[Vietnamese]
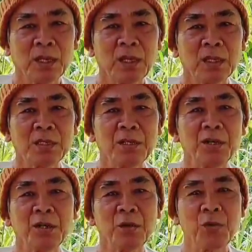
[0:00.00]
thì à, xin
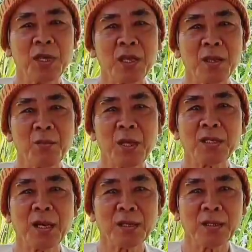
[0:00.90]
thưa với quý vị
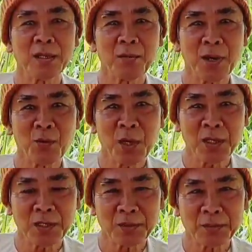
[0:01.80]
biết trơn nè, chứ không phải không
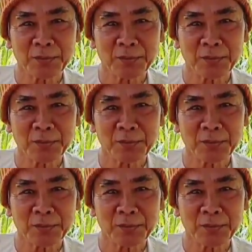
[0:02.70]
biết